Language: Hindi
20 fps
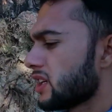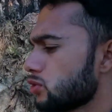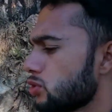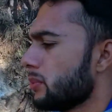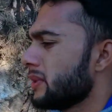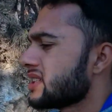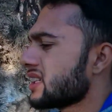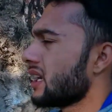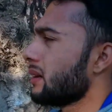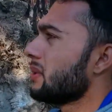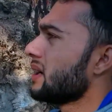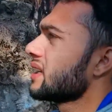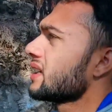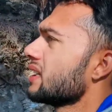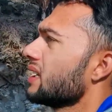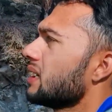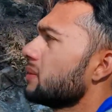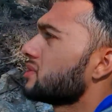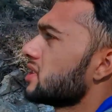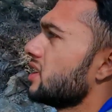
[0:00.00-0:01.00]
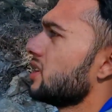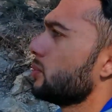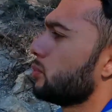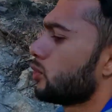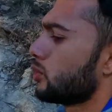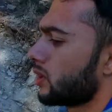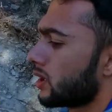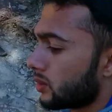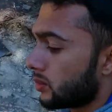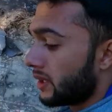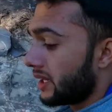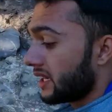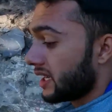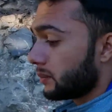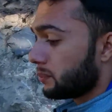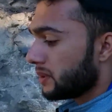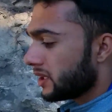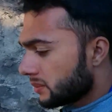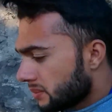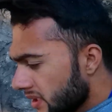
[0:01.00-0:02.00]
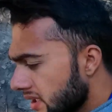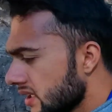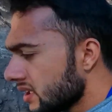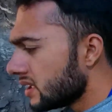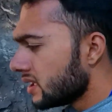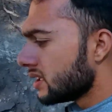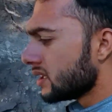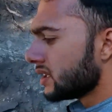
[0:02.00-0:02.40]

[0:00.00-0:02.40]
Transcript: इसको मैं तालिबान के नाम से नहीं पुकारूँगा लेकिन फिर भी